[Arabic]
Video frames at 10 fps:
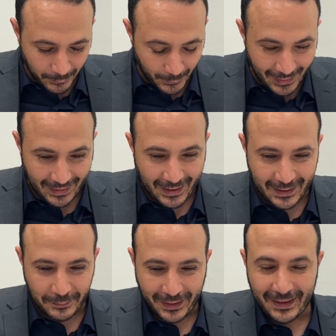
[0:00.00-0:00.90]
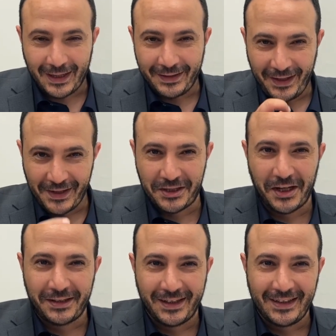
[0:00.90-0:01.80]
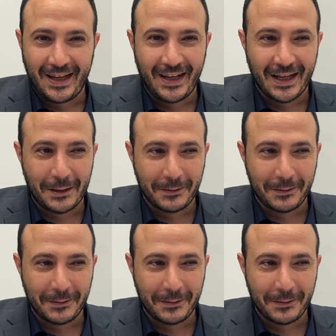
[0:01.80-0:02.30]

والعالمي هلا نحن جدد الحلقه